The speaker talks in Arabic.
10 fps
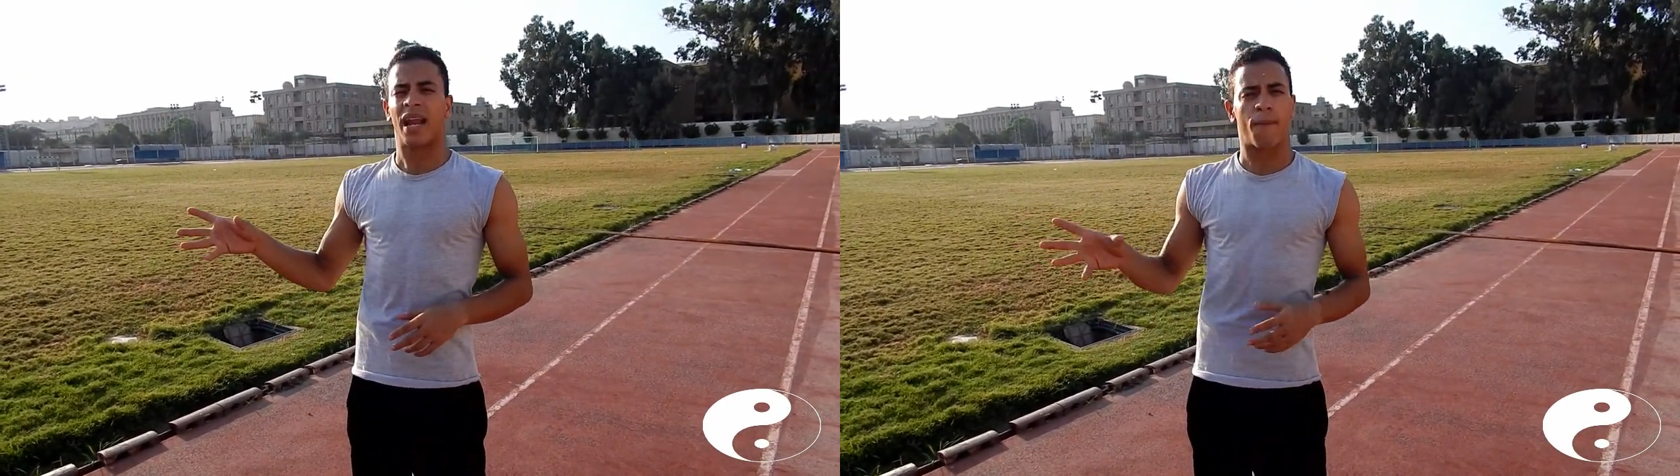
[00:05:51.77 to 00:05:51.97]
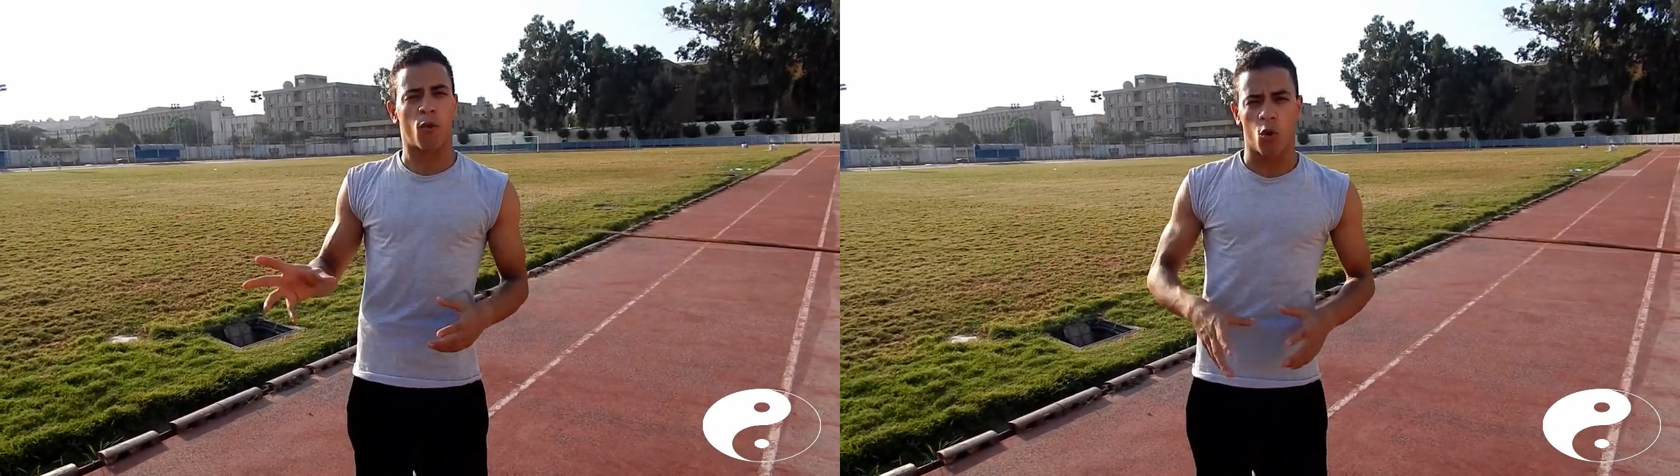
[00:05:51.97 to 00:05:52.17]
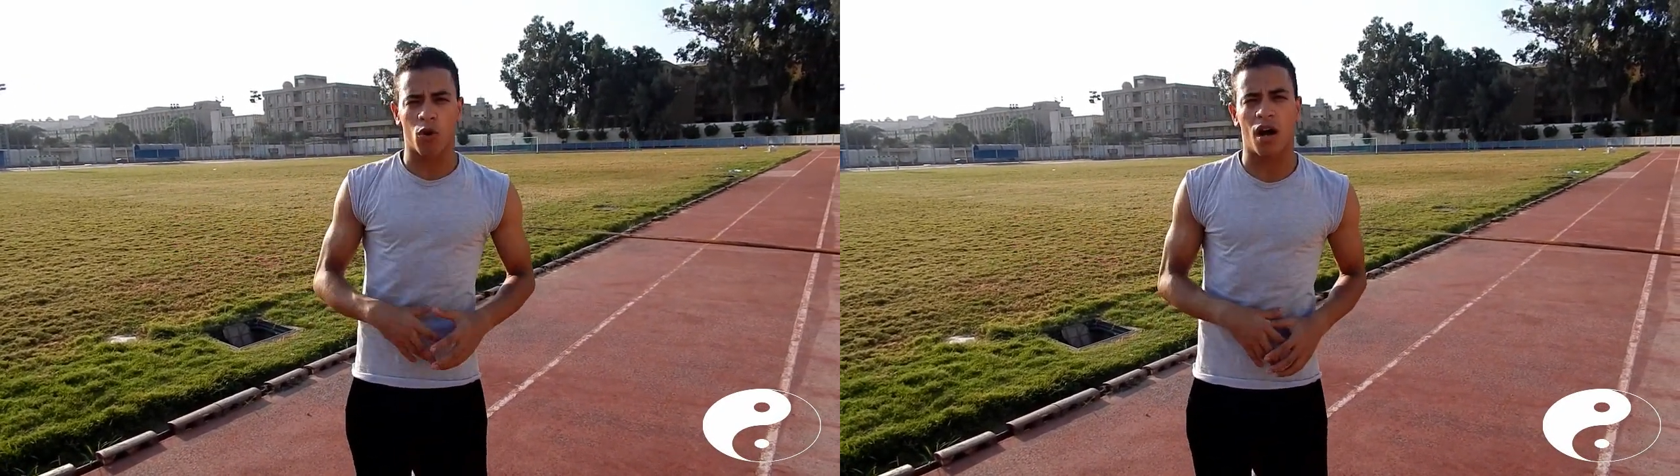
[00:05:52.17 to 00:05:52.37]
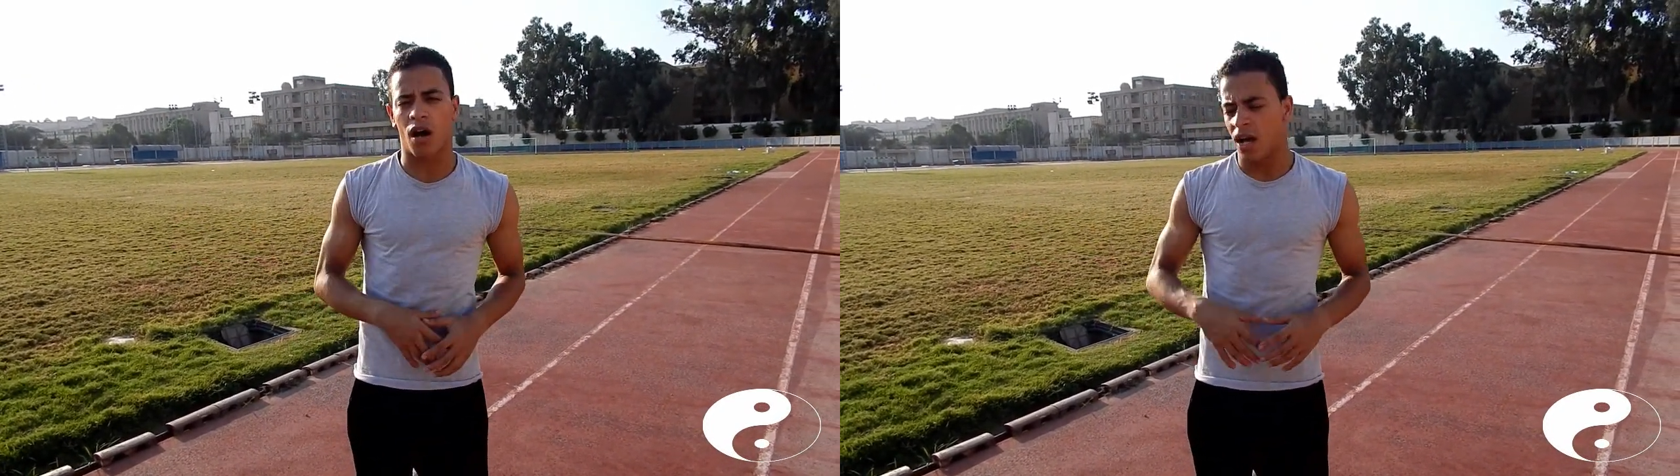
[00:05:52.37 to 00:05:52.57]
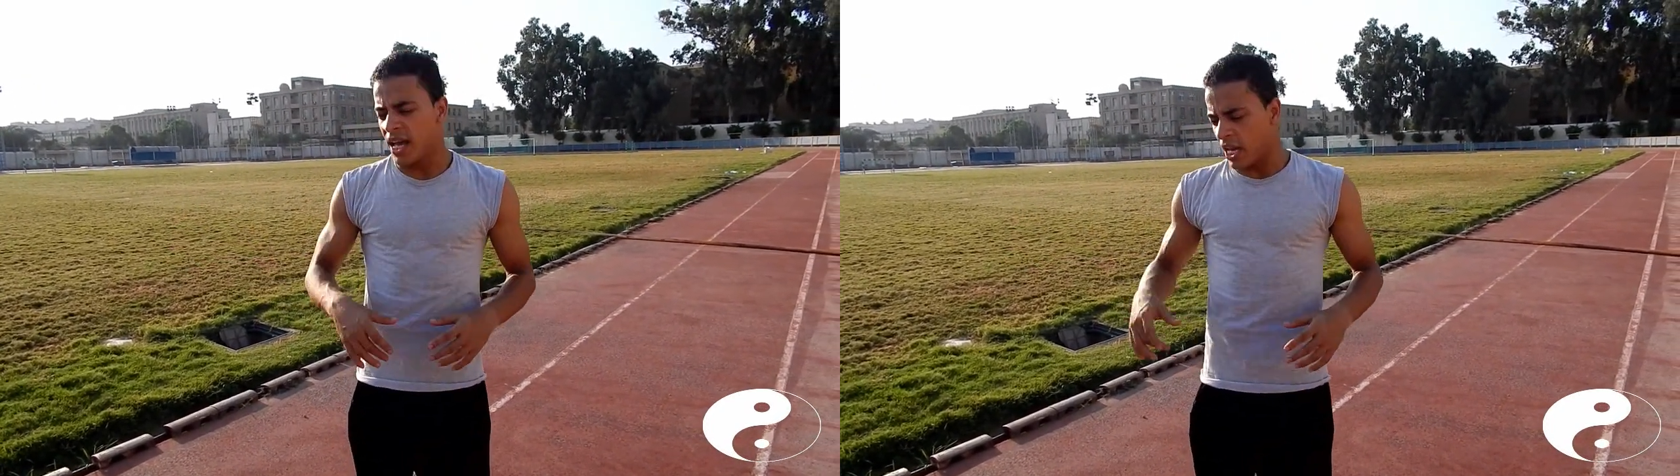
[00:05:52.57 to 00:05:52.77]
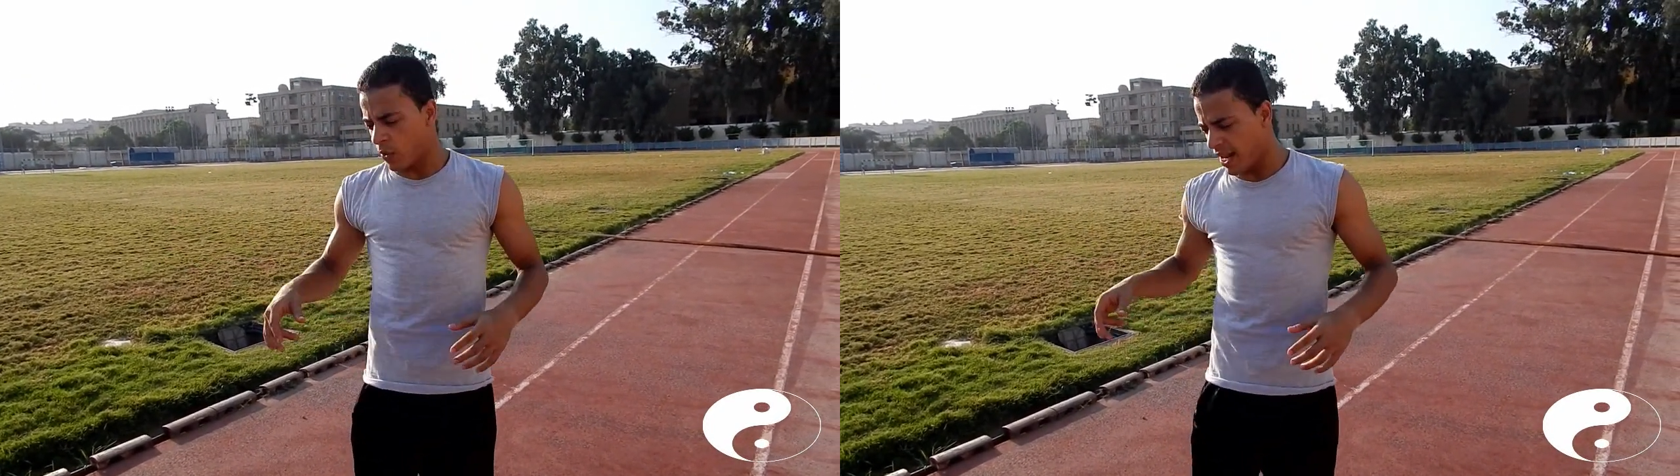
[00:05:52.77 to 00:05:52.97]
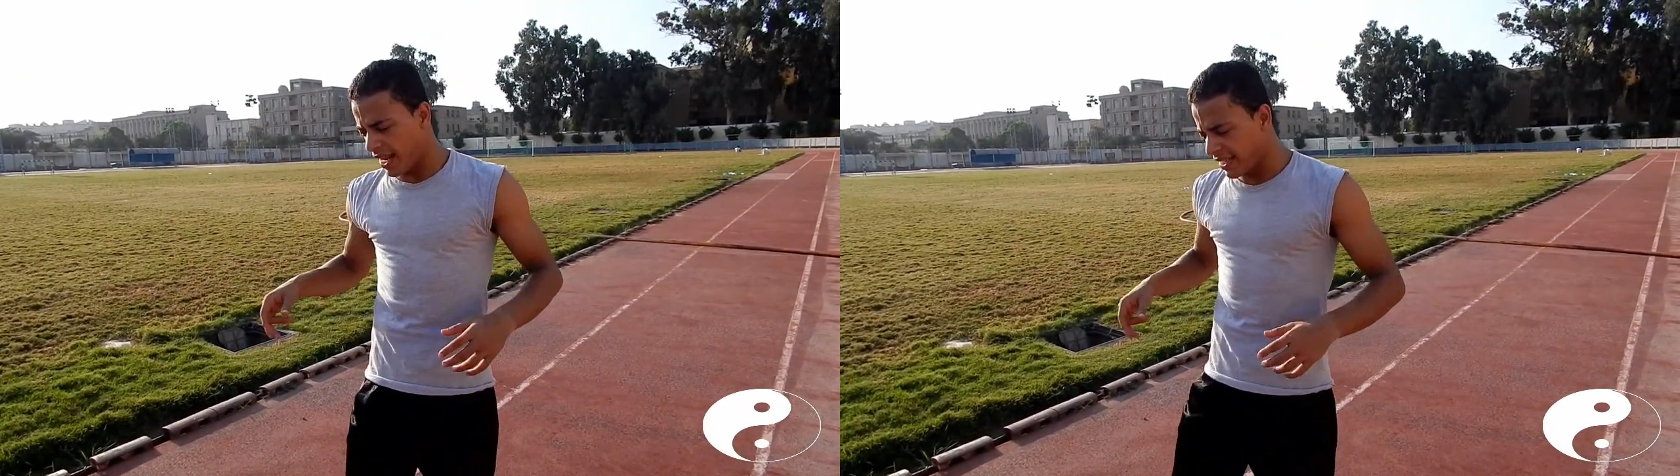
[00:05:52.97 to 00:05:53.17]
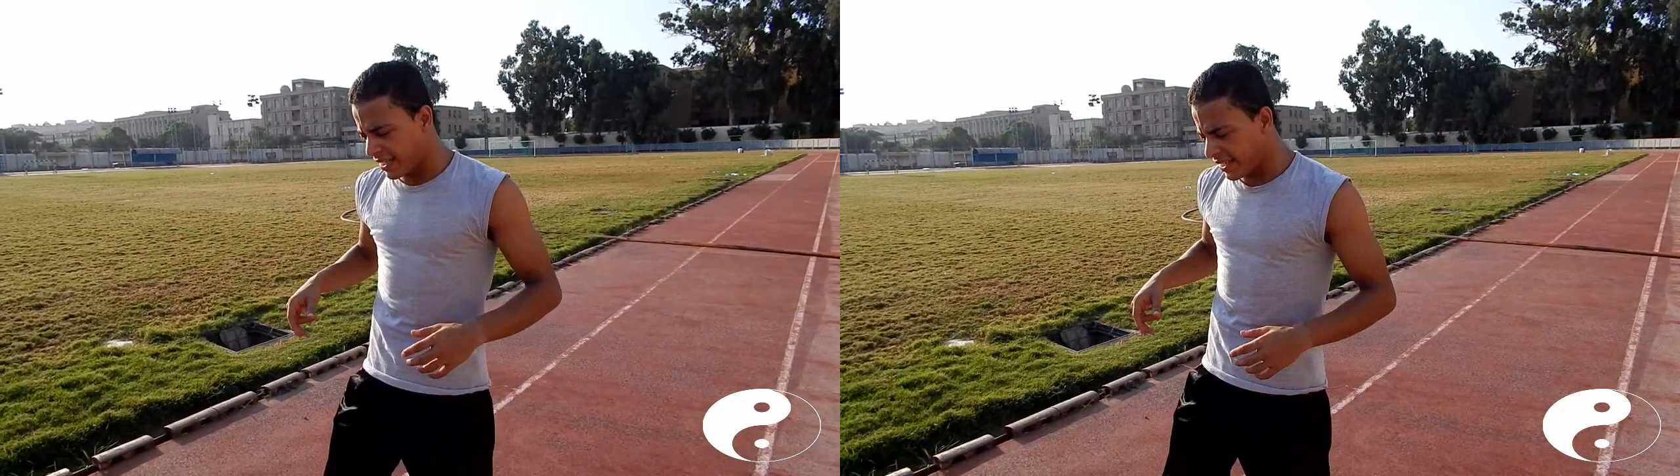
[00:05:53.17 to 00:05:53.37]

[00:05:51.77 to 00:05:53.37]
بتلعب كوره لو انا